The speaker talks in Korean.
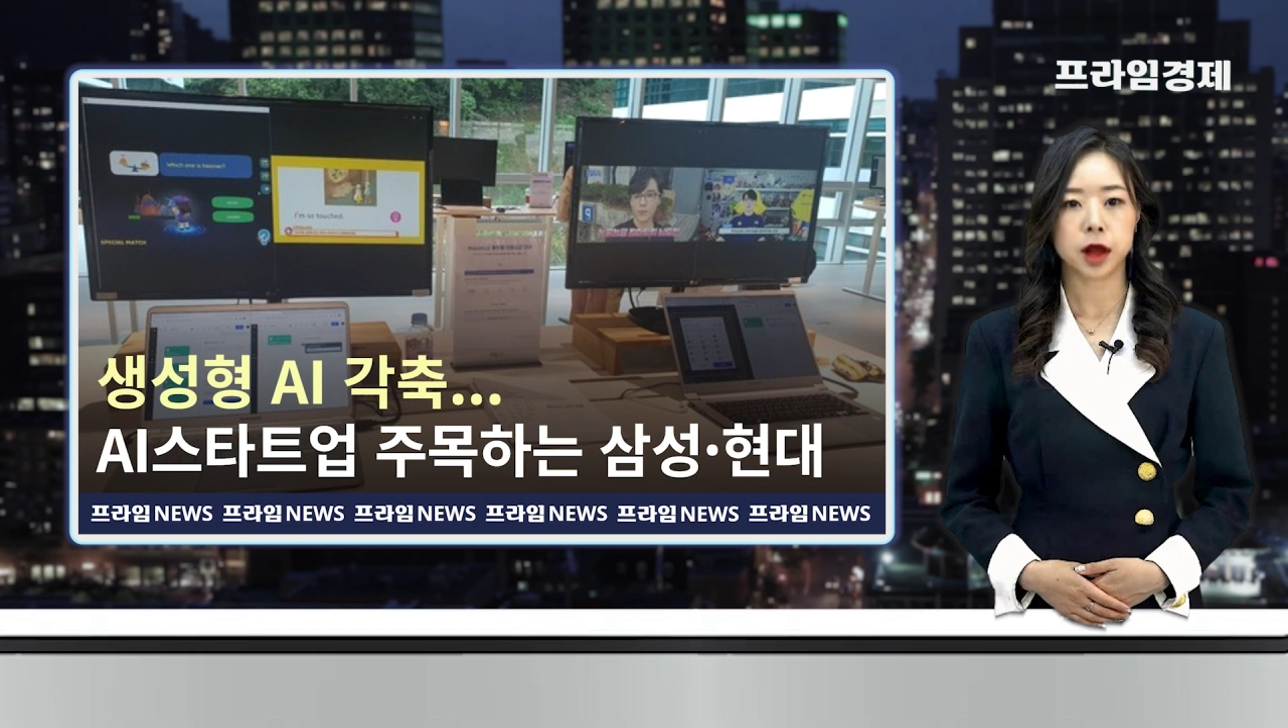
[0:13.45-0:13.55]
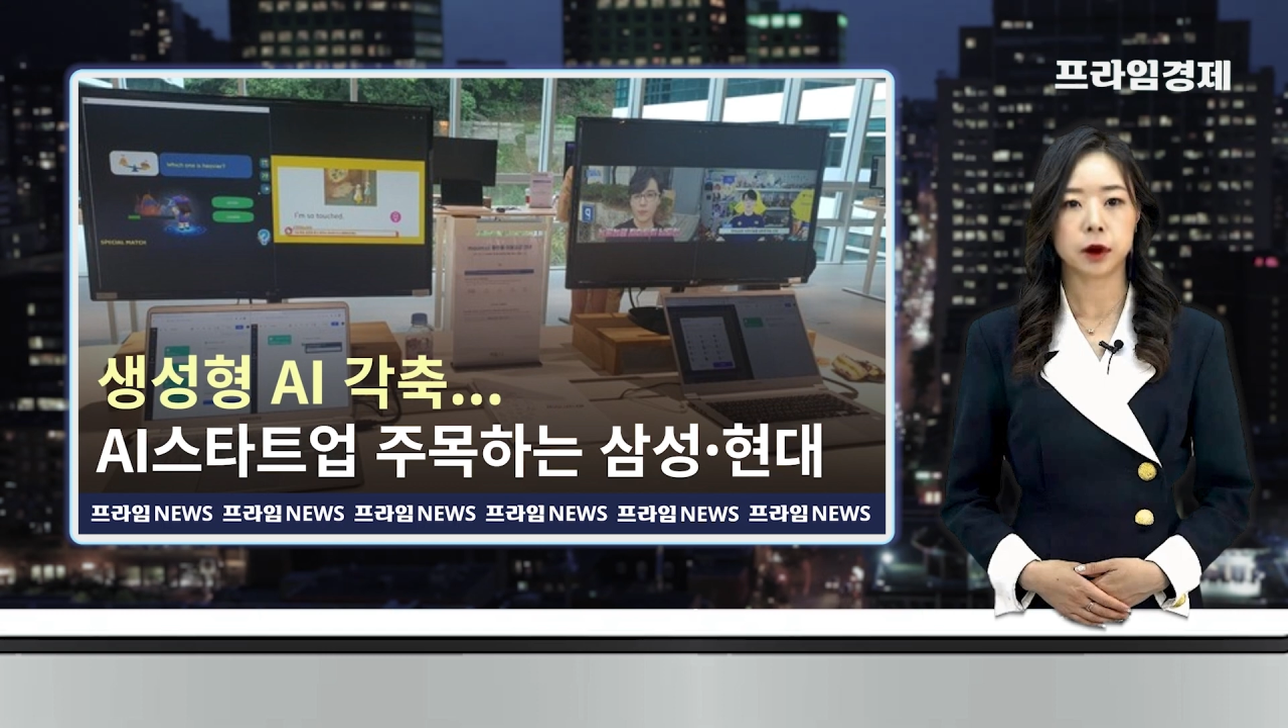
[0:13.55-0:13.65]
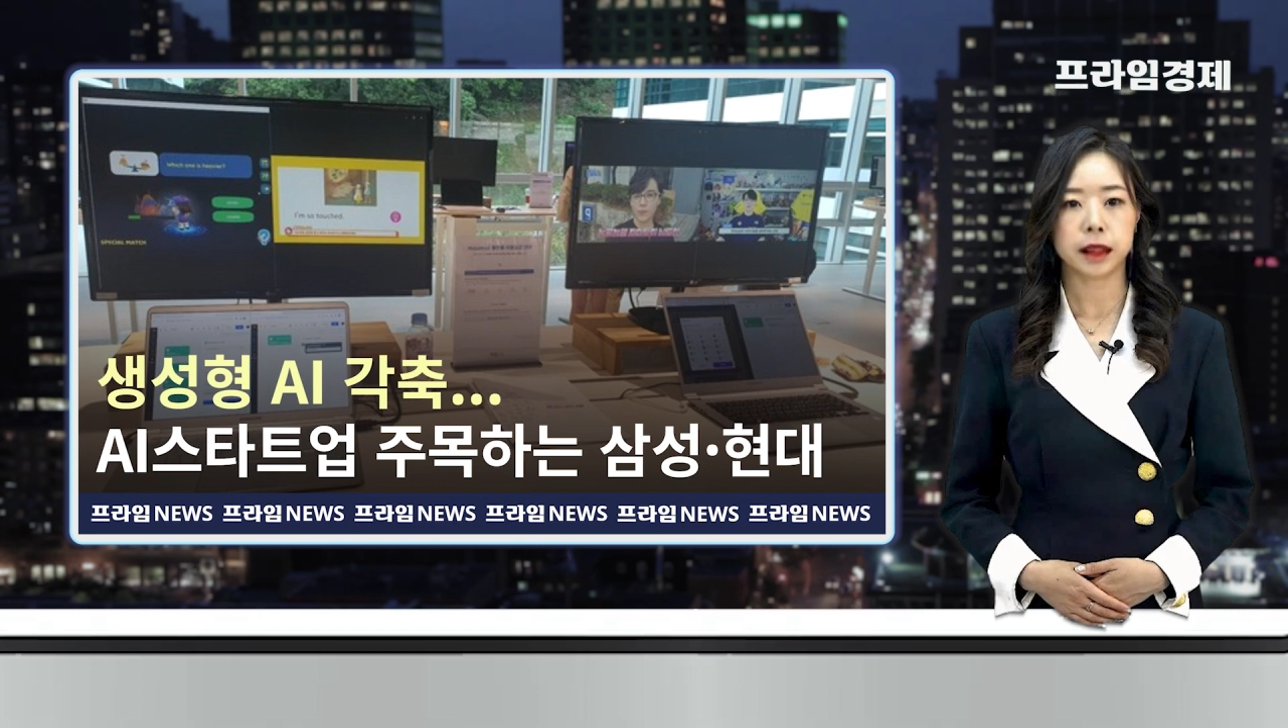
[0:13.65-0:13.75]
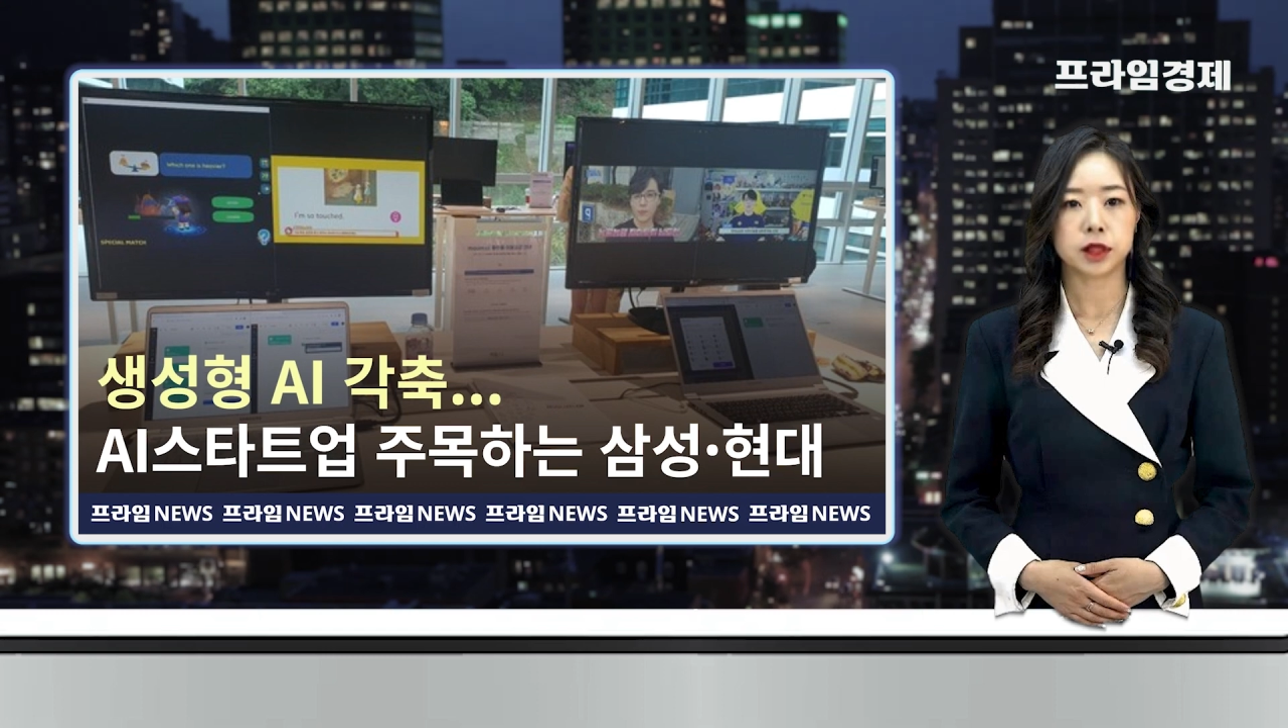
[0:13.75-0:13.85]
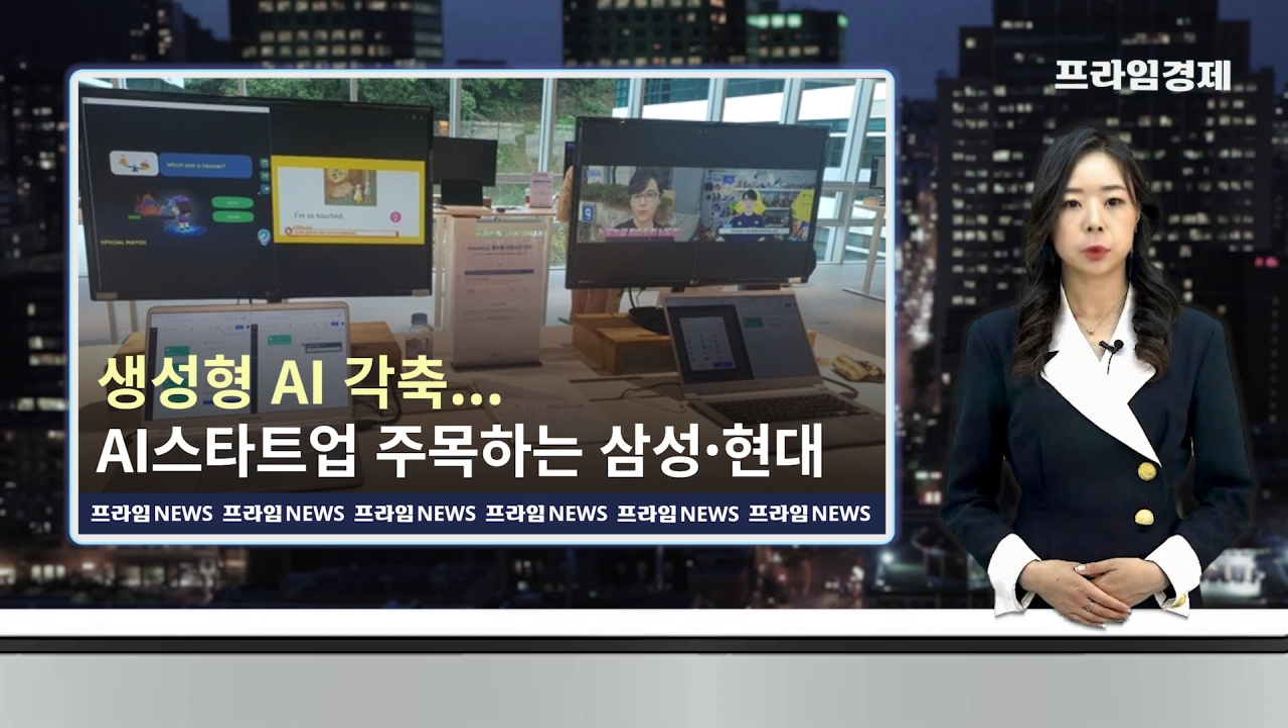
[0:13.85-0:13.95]

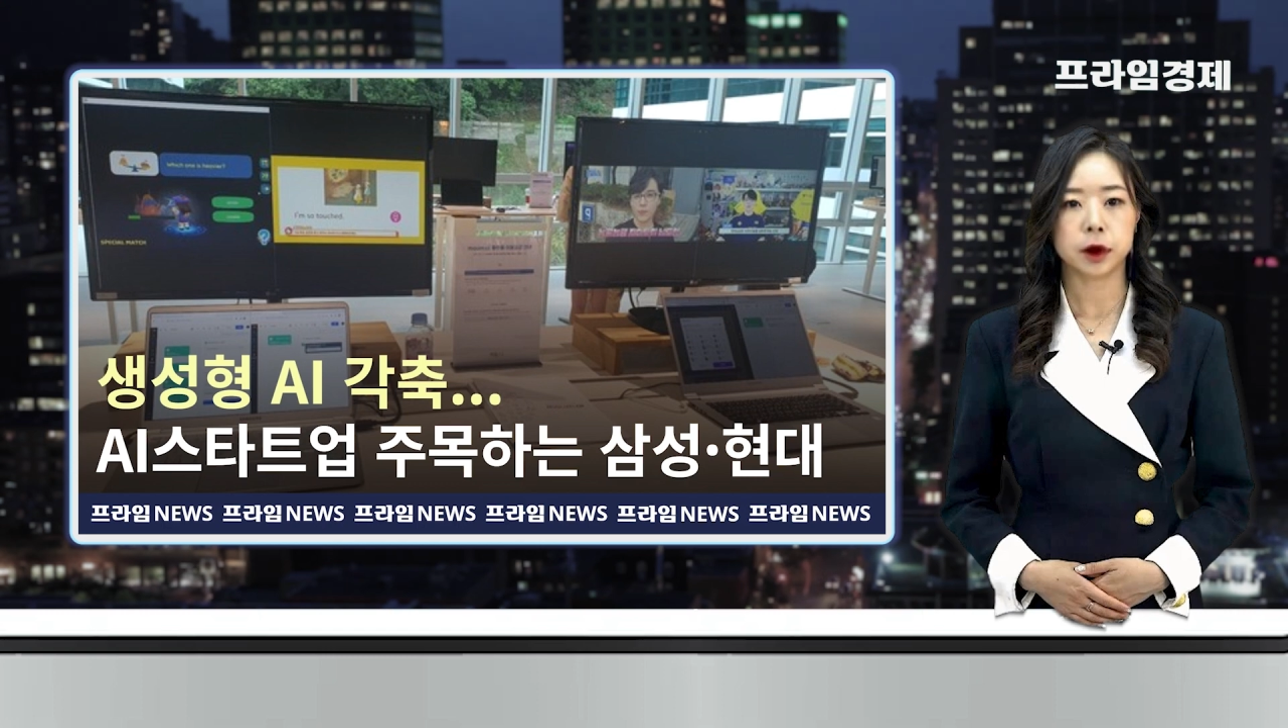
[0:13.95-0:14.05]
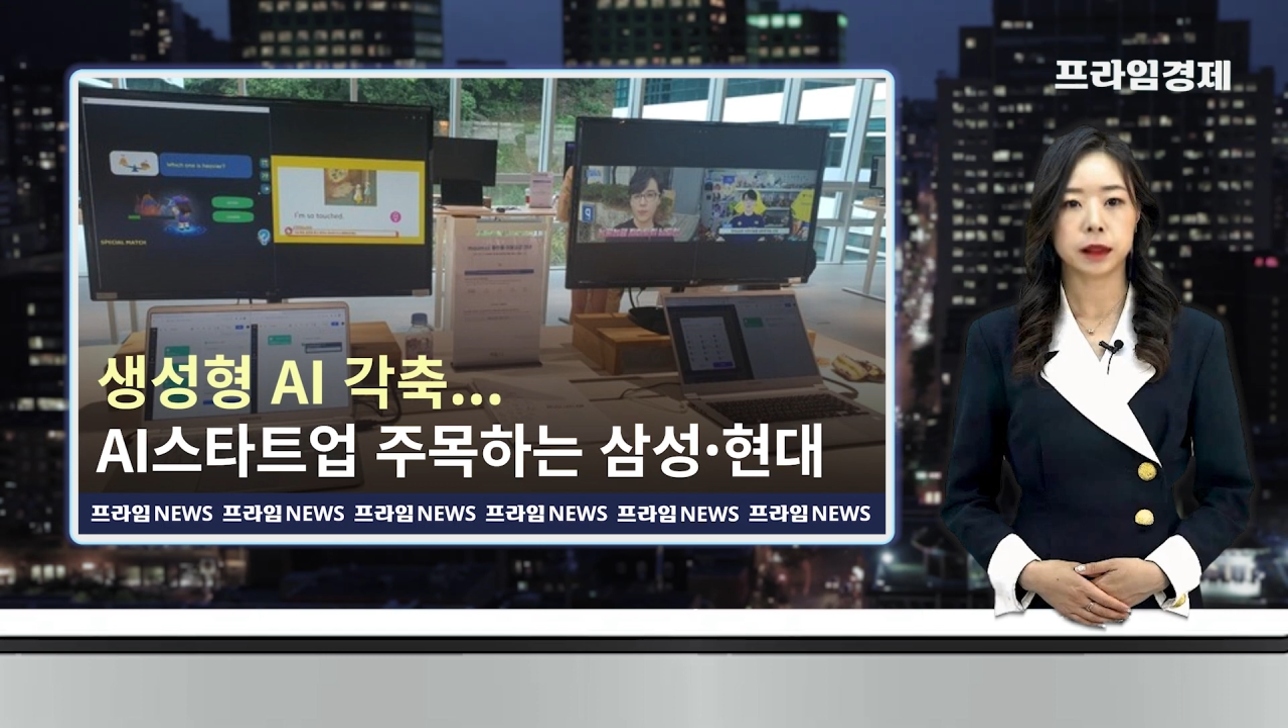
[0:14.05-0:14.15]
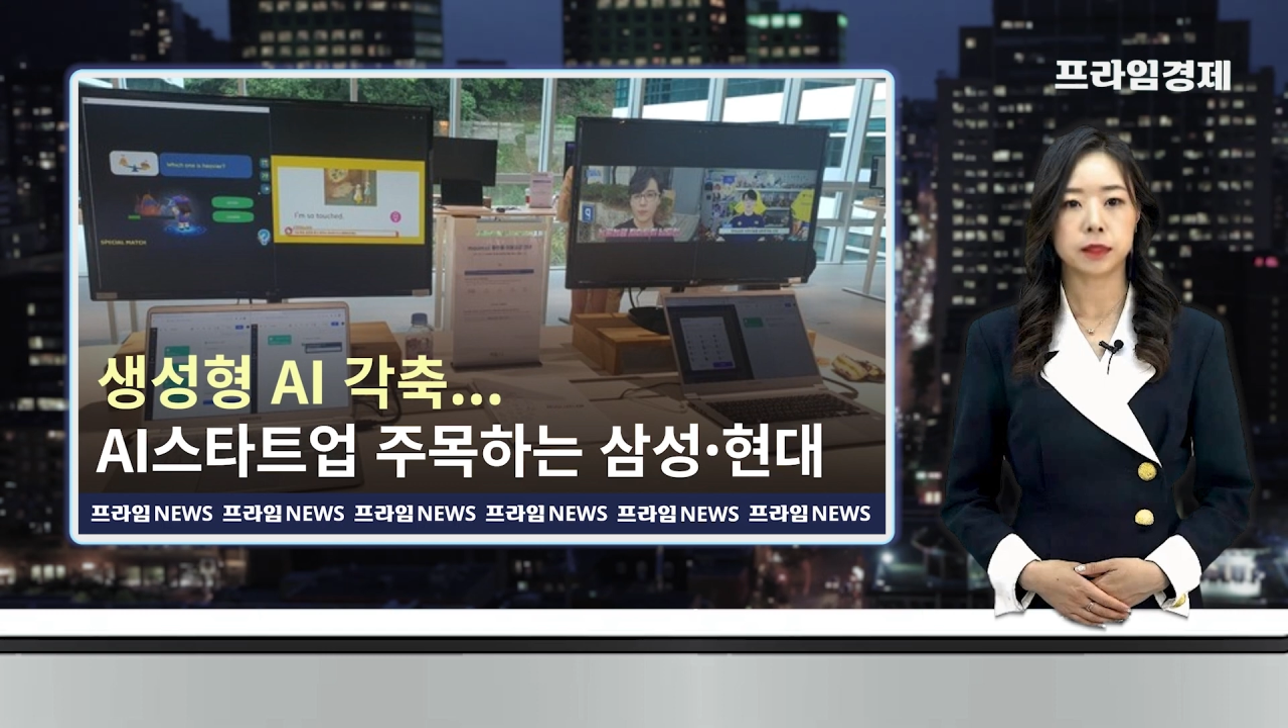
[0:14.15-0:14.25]
치열해지고